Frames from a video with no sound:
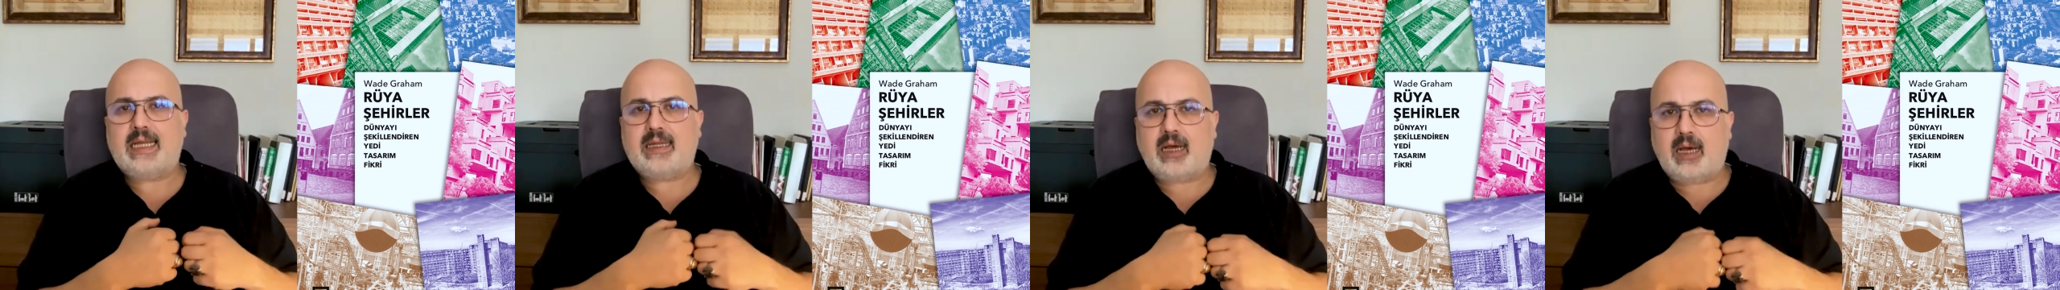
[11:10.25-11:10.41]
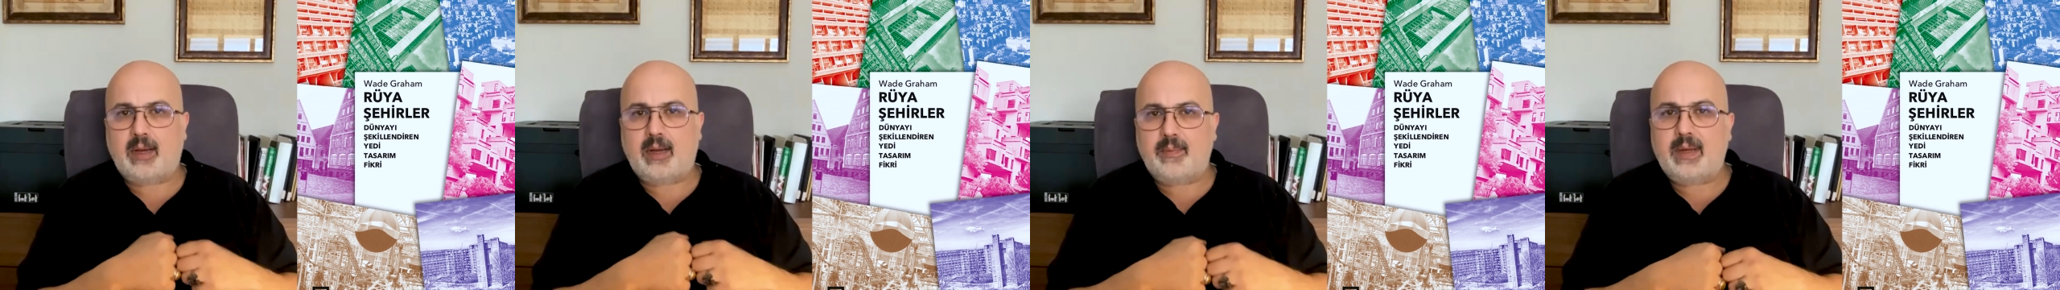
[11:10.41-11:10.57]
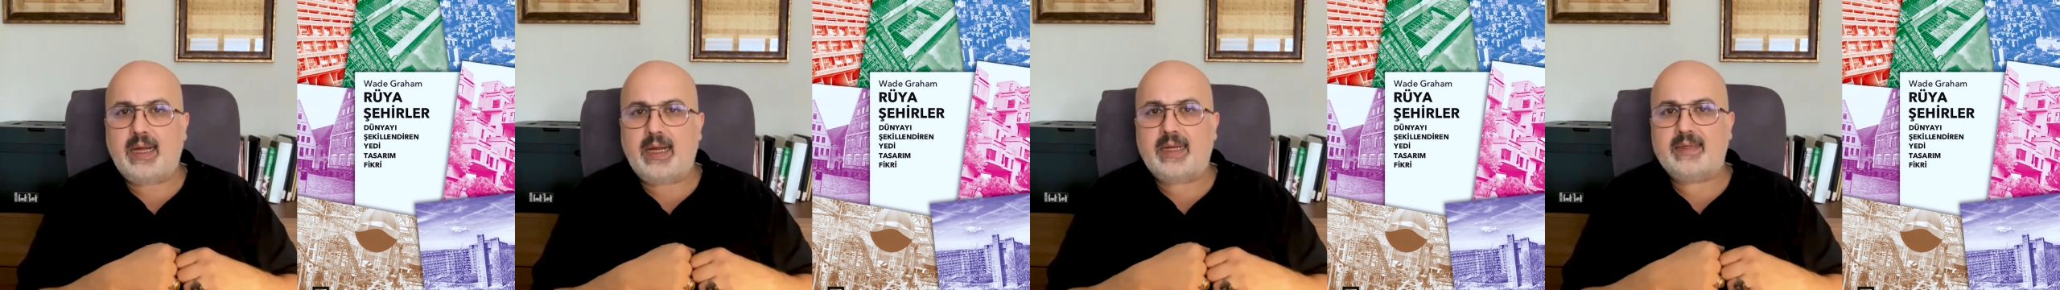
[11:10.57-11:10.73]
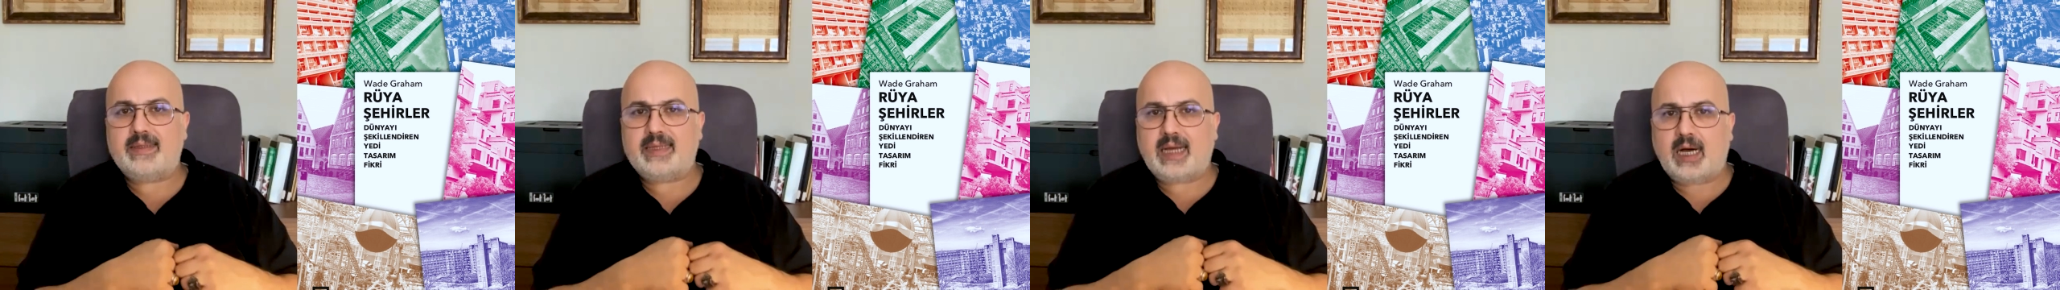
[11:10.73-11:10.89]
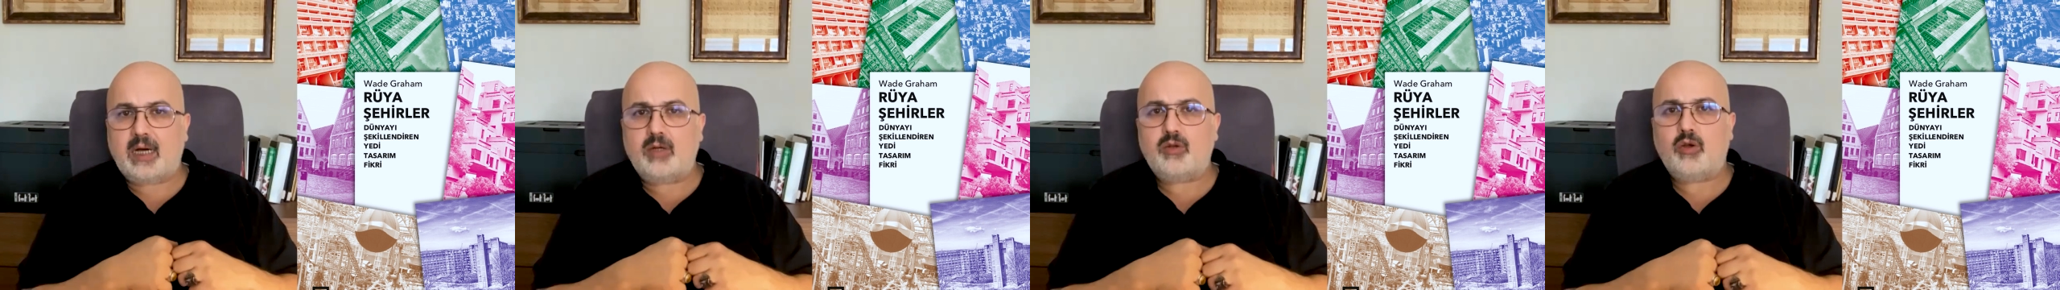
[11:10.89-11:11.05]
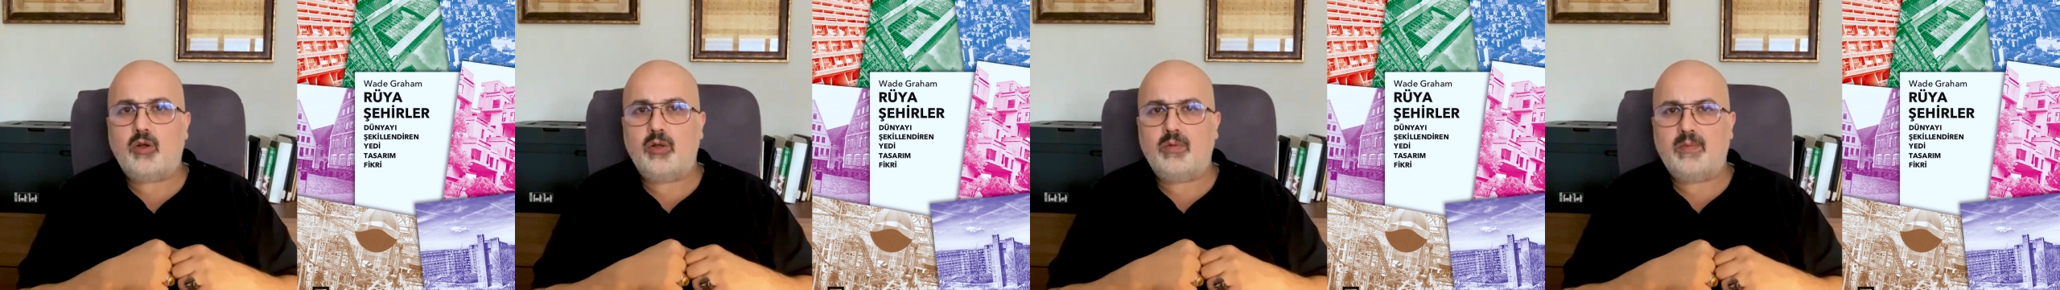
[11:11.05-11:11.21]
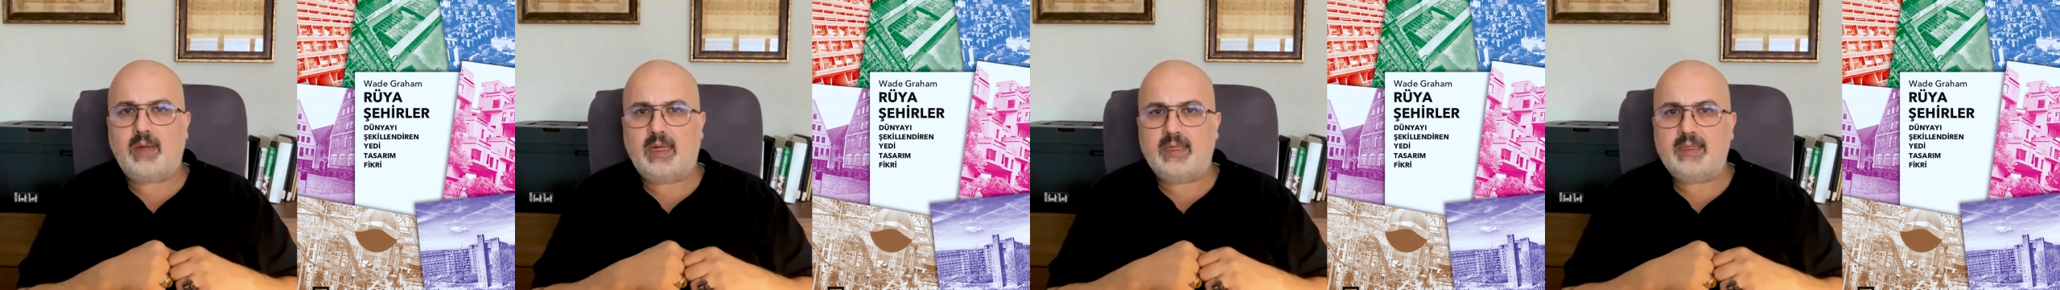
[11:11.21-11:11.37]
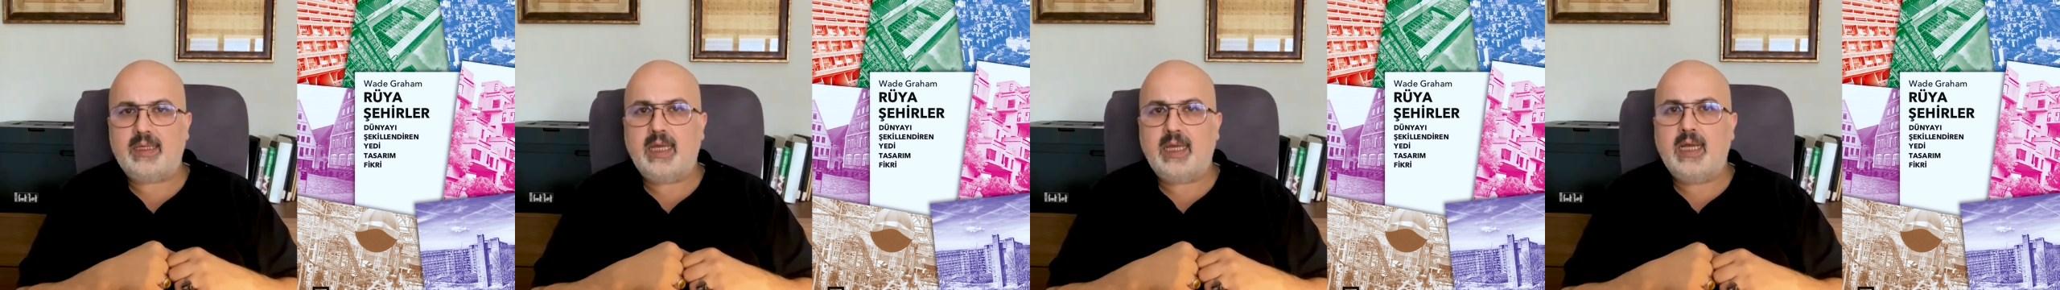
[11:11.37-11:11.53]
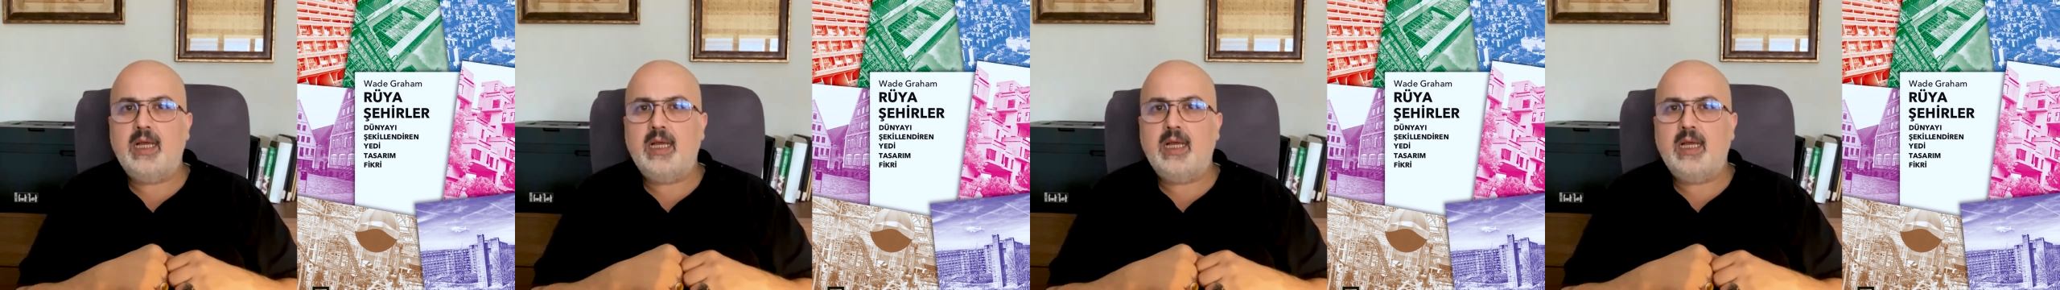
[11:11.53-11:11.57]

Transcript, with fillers: haberdar olman